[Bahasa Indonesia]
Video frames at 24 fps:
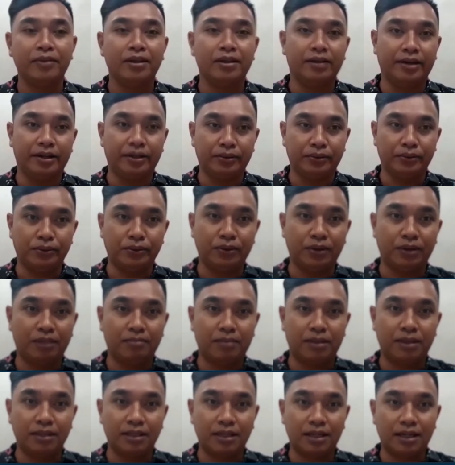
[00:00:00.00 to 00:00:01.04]
yaitu
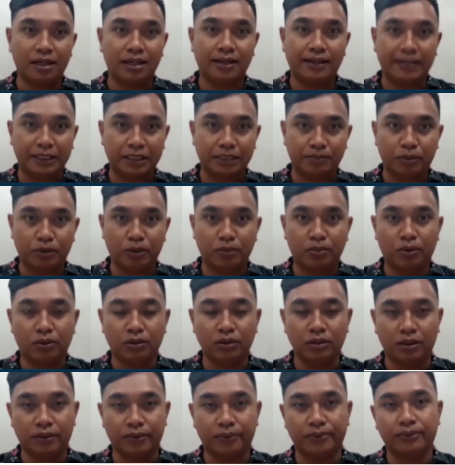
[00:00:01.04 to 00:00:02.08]
namanya resmob
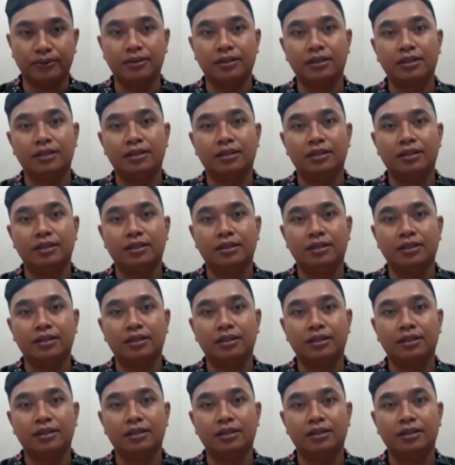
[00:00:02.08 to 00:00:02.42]
on the road